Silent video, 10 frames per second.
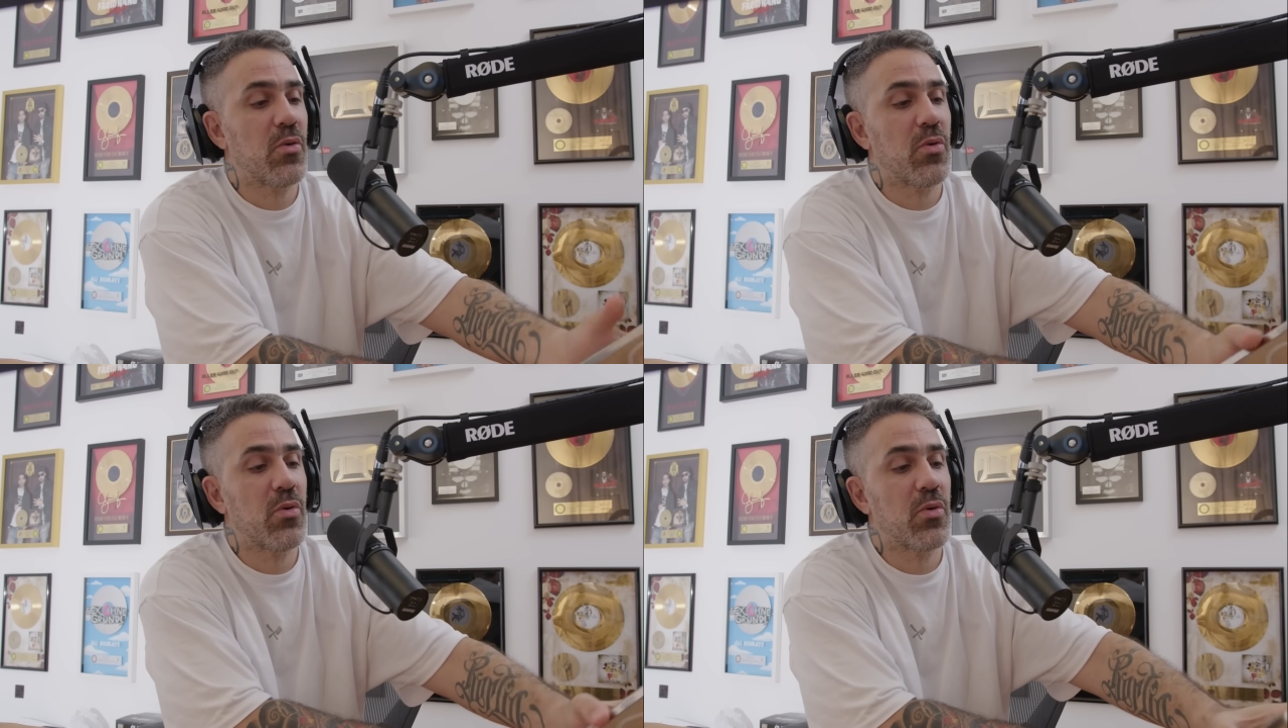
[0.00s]

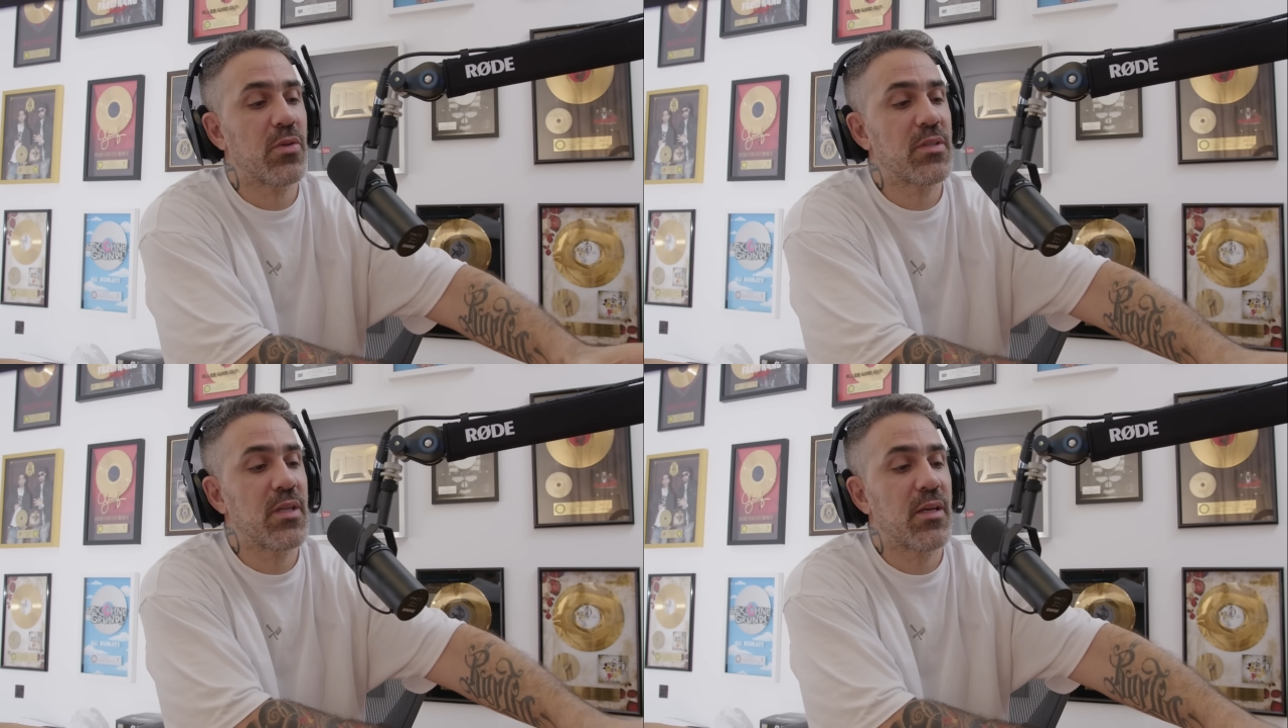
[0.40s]

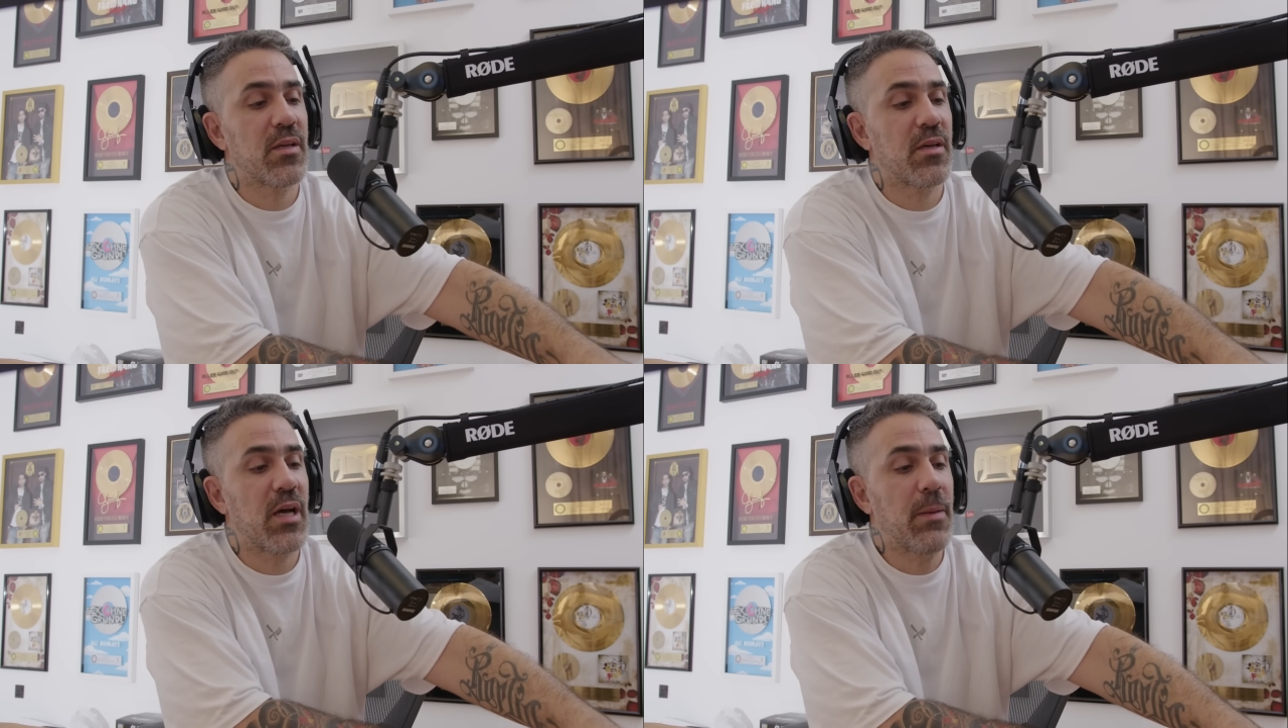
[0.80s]
und
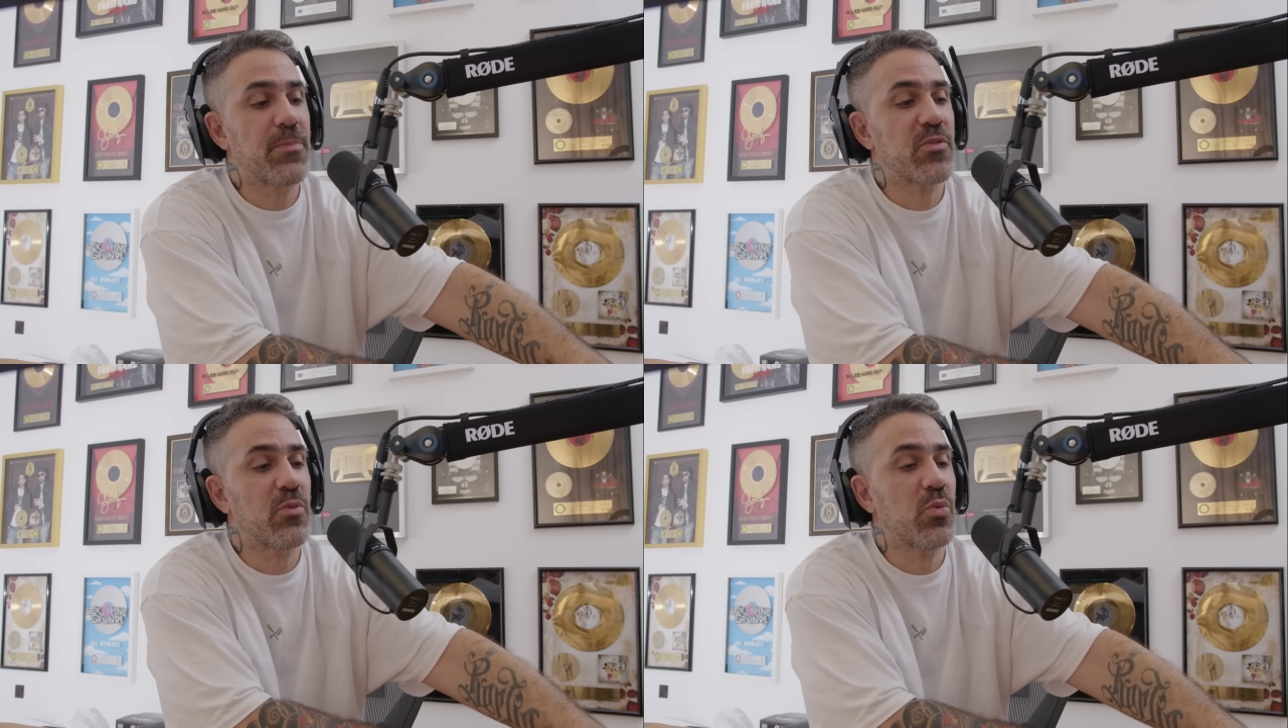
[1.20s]
der
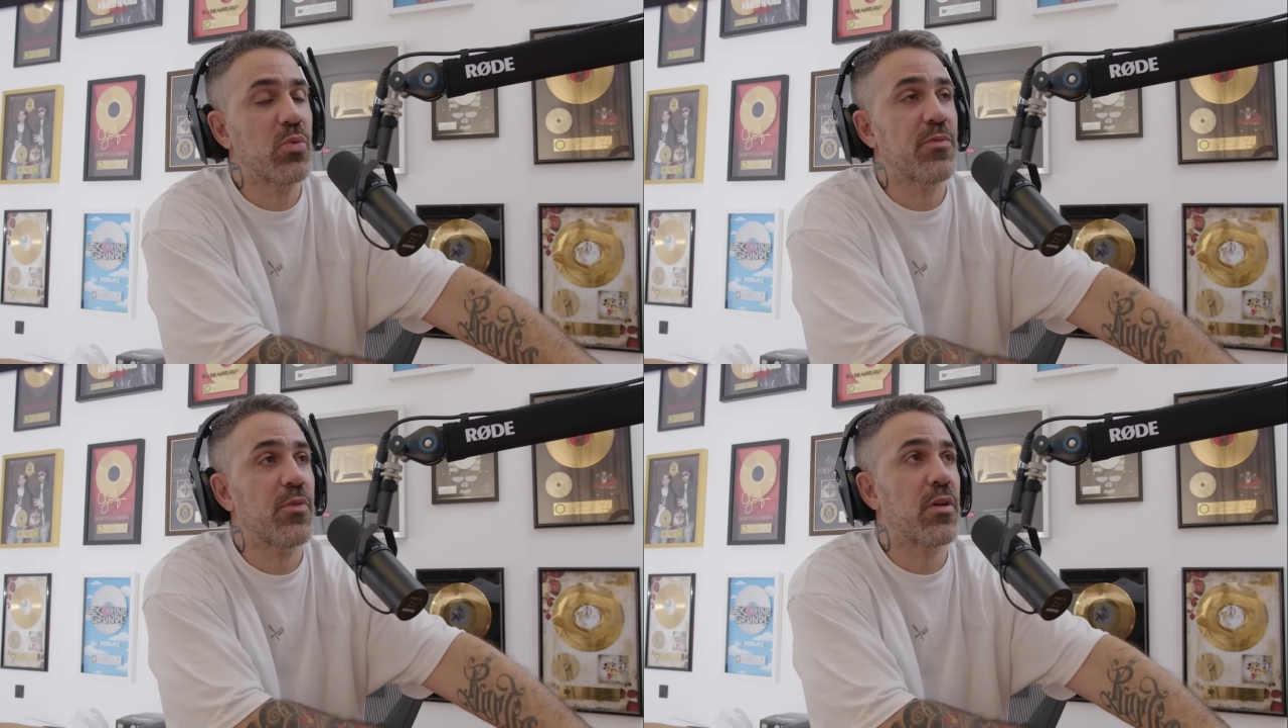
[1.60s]

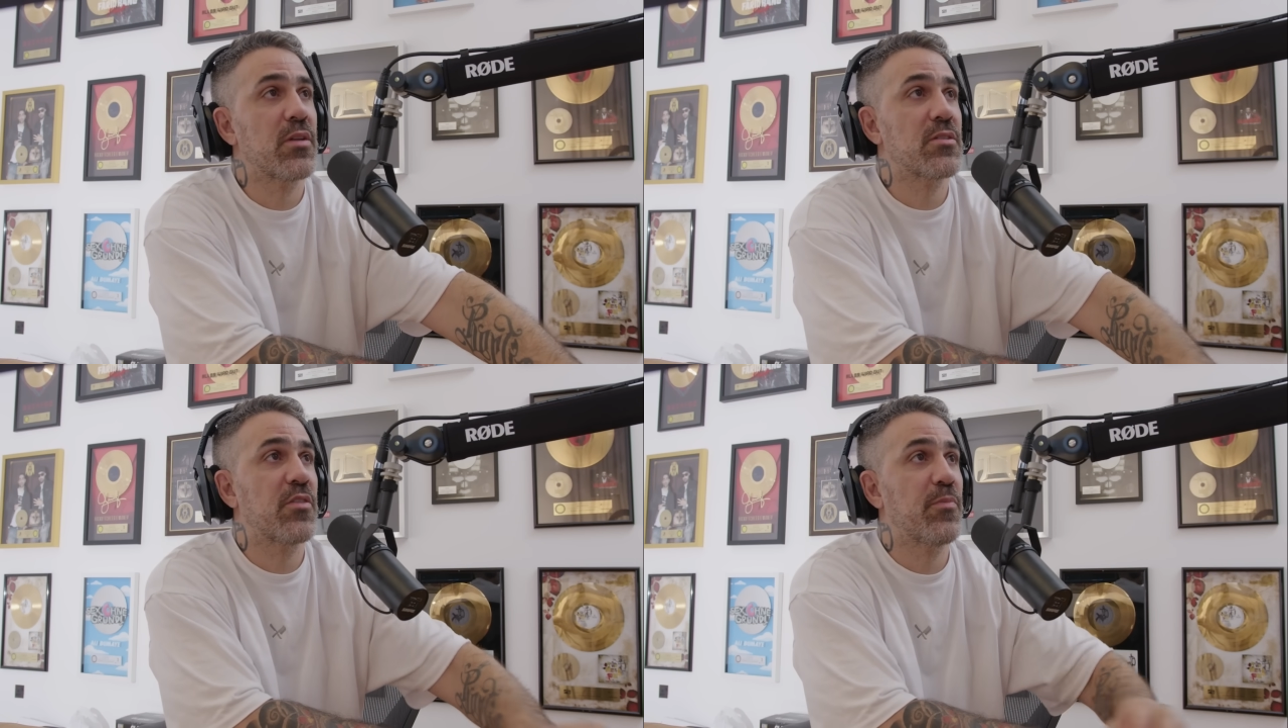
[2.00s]
absolut
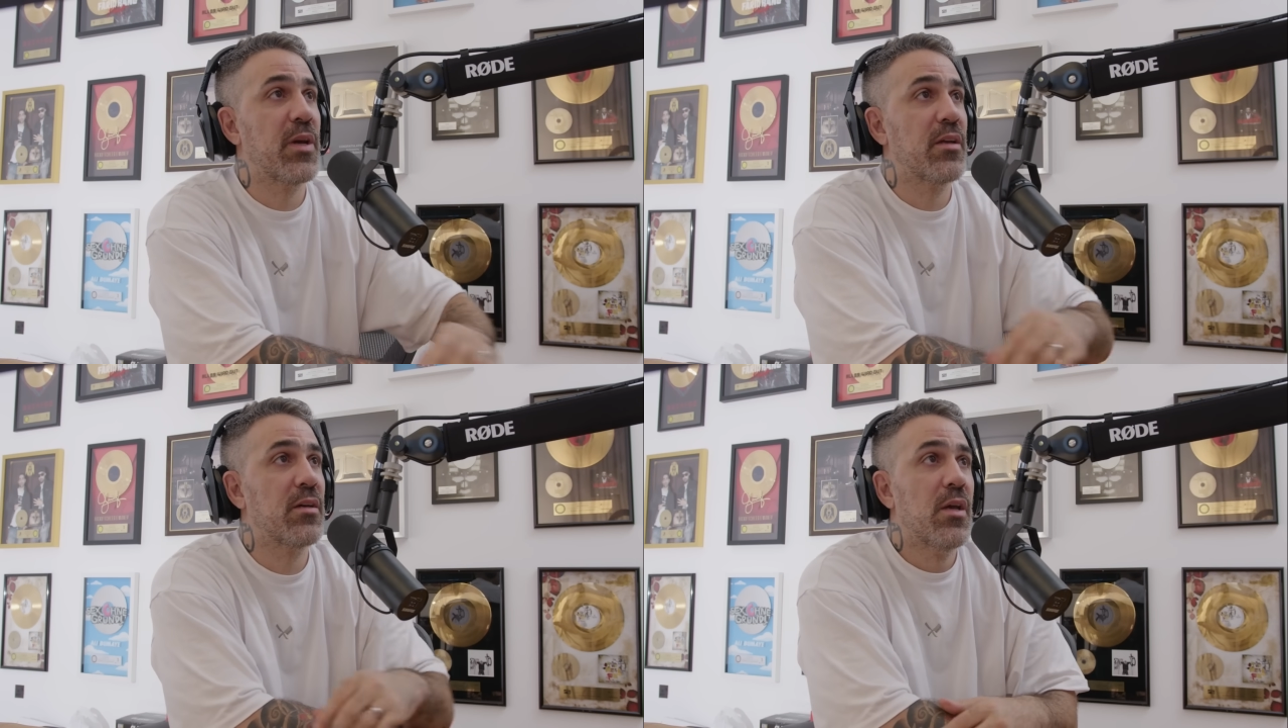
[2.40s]
wirklich auf
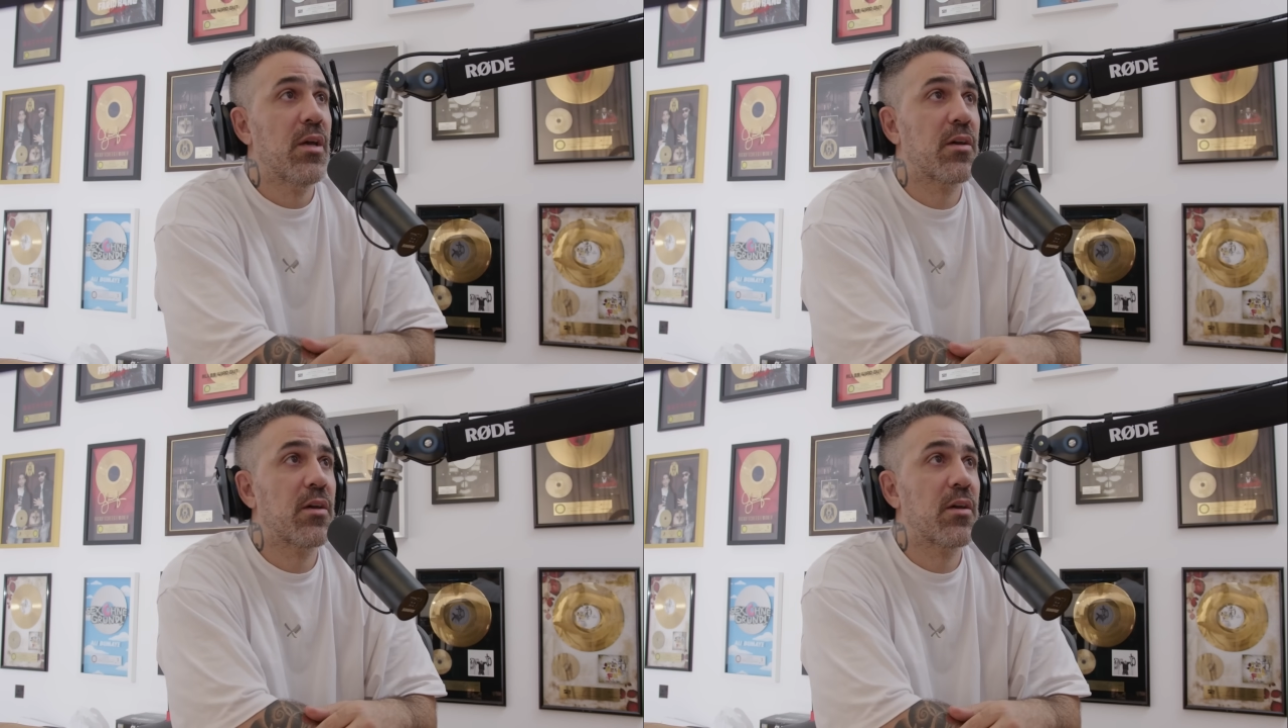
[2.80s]
meiner